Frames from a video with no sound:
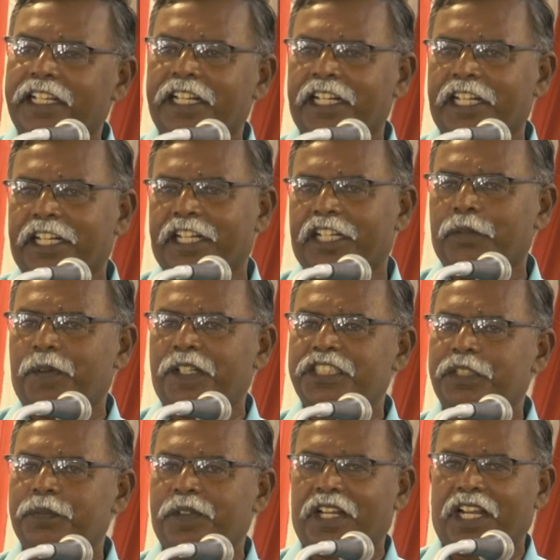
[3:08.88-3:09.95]
இலக்கணங்கள் இருக்குது
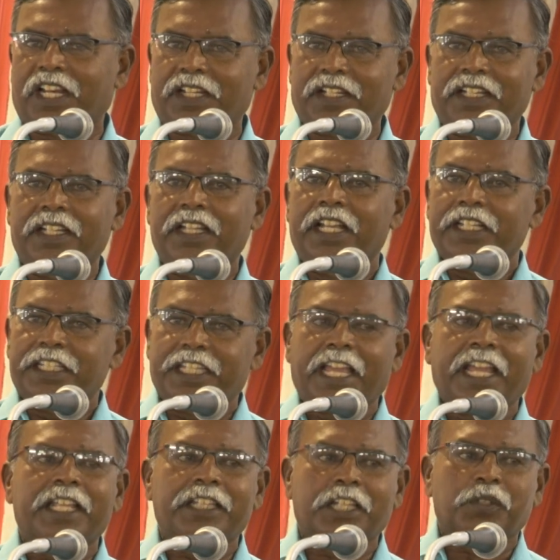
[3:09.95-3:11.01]
படிச்சுட்டு போயிடலாம்
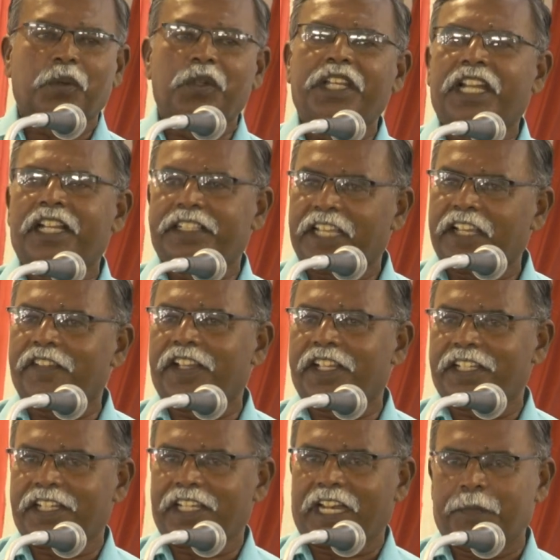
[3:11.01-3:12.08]
ஏன் இந்த தொல்லியல் தேவை
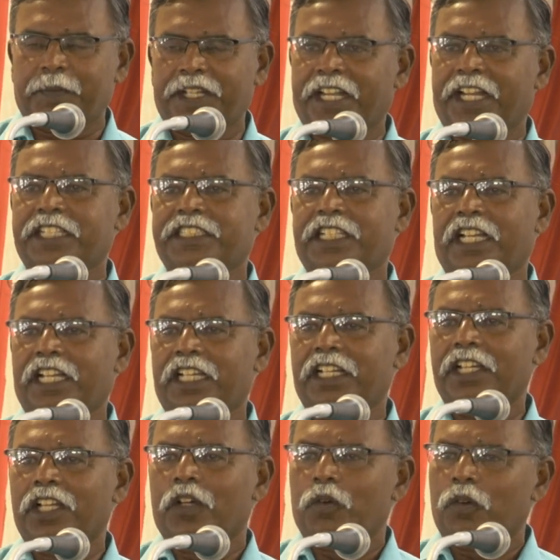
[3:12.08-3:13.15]
அப்படின்னு நினச்சா
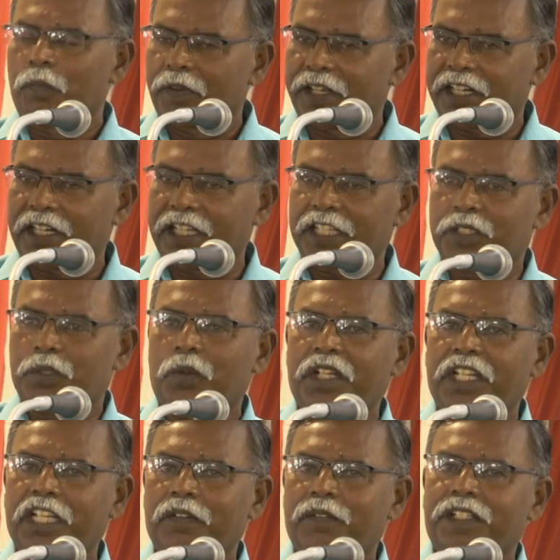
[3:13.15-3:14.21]
உண்மையிலே
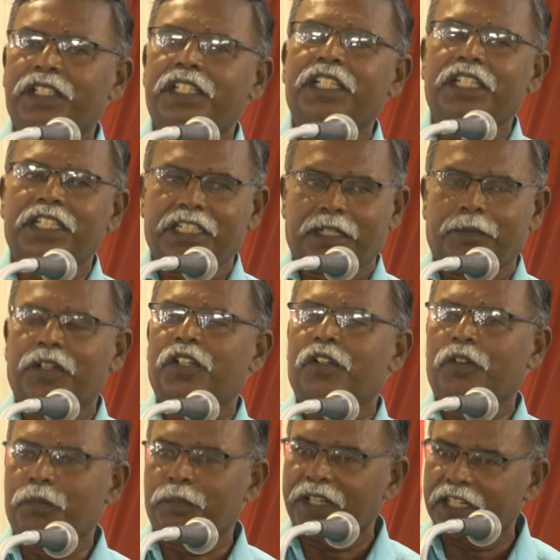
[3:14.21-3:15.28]
தொல்லியல் வந்து நமக்கு
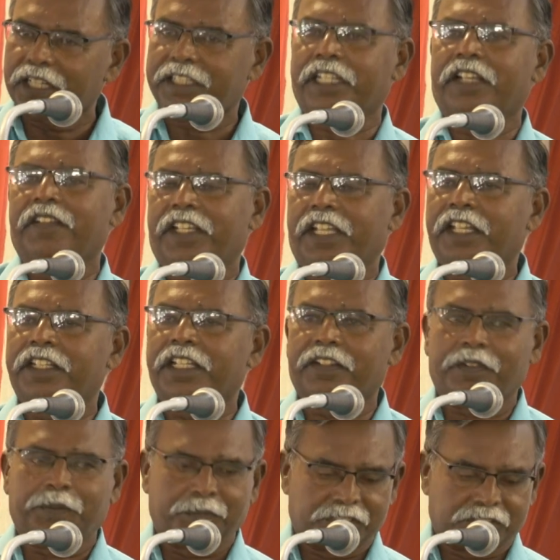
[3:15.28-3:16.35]
உண்மையிலே தேவை ஏன்
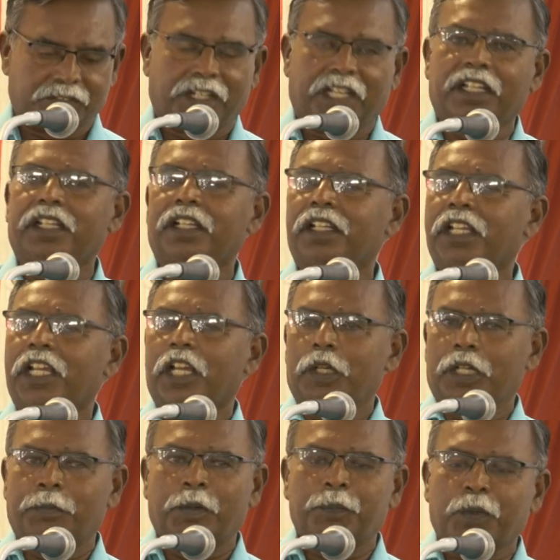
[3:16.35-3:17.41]
தேவை அப்படின்னு சொன்னால்
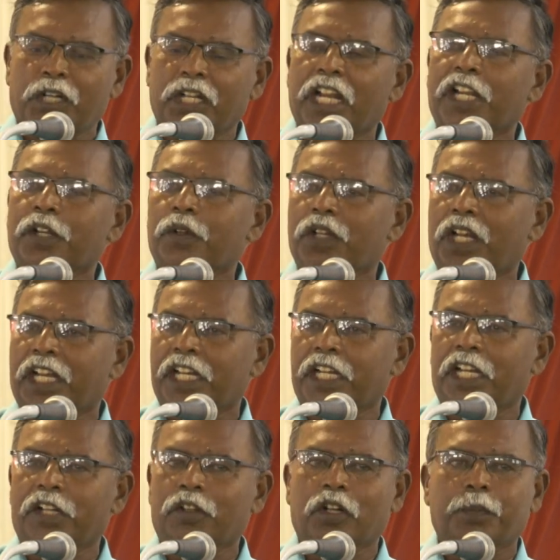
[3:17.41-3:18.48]
நம்ம புறநானூறு
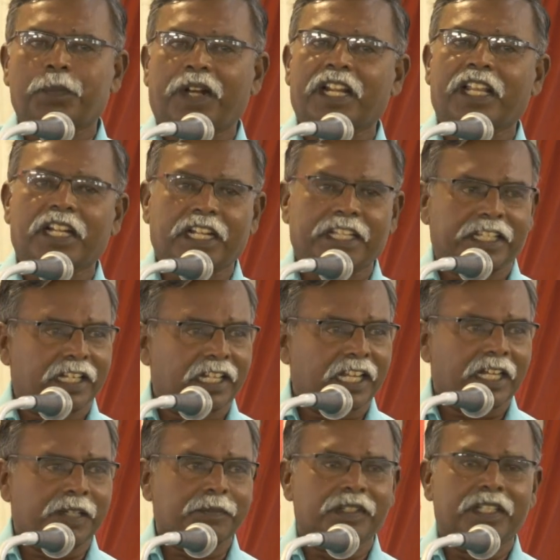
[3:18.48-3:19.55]
அகநானூறு பாடல்களை
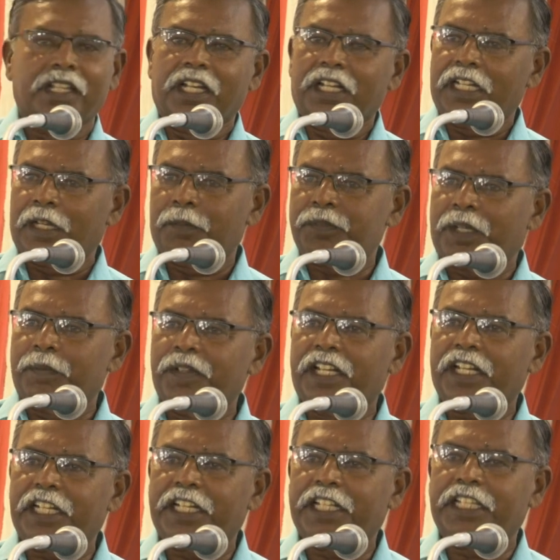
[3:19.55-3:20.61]
எல்லாம் நாம்
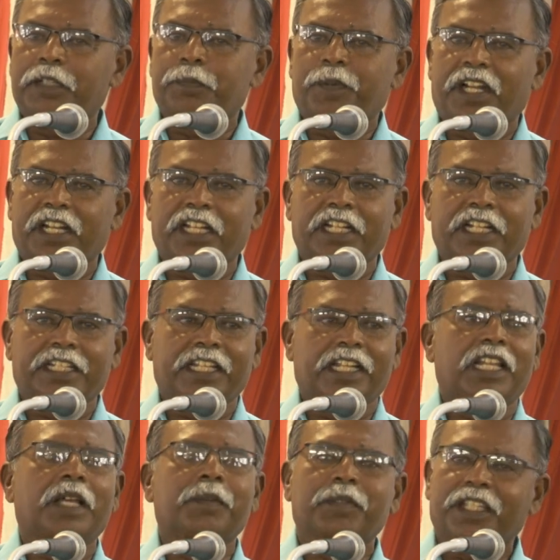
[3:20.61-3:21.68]
தமிழர்கள் எழுதிய பாடல்களை
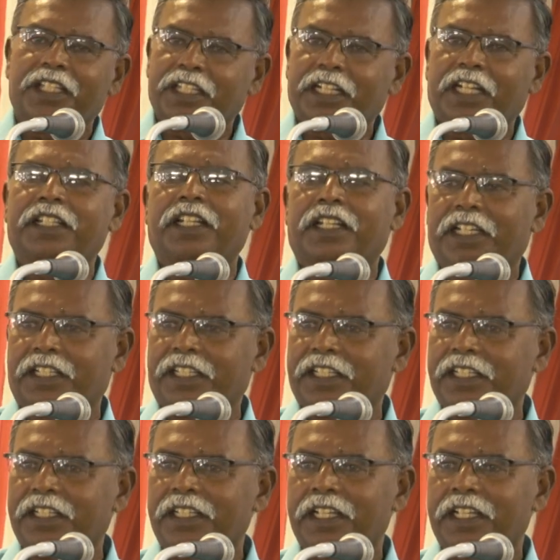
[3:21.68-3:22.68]
எல்லாம் இது கட்டுக்கதை